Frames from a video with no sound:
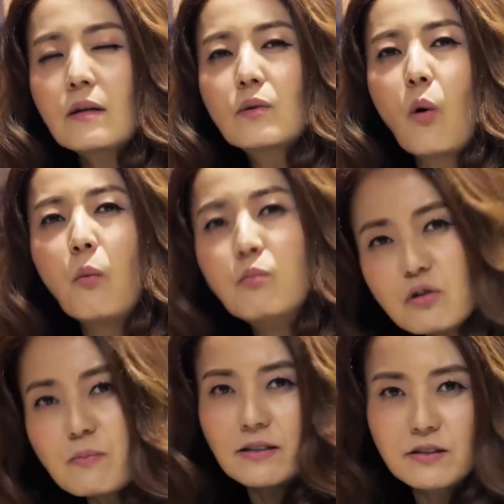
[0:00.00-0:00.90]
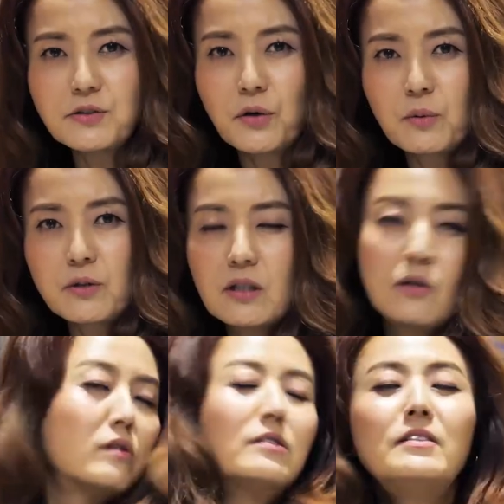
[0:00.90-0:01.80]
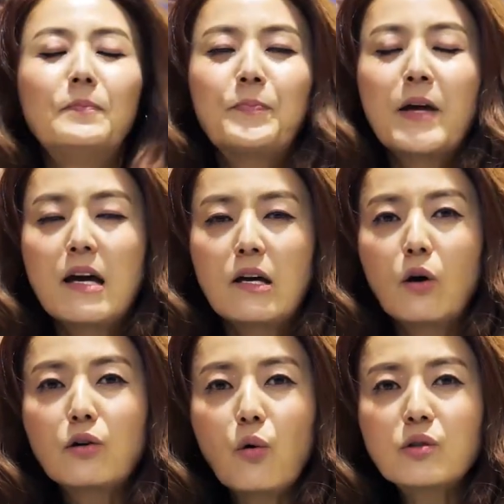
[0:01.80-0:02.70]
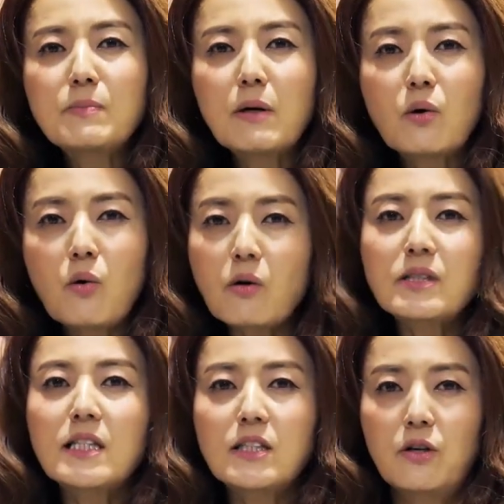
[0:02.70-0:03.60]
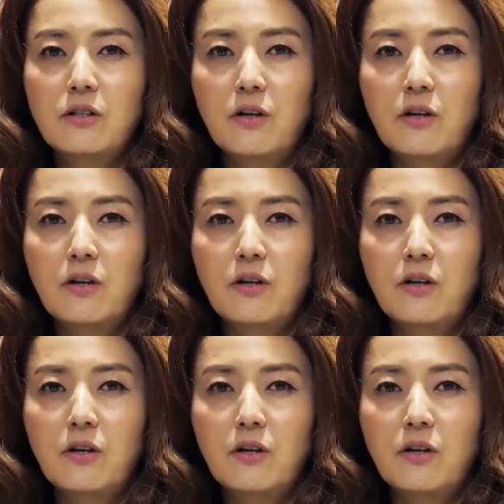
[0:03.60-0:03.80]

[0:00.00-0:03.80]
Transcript: 너무 맛있어요, 여러분. 이거는 여기 오시면 꼭 시키셔야